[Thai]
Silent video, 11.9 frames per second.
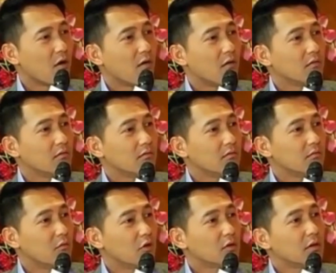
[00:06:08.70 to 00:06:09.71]
ของ
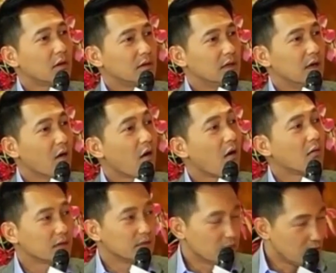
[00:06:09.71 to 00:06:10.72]
หมดเนื้องอก
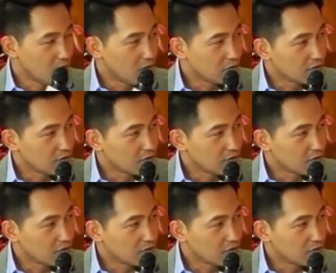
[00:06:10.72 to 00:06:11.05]
ที่หมดลู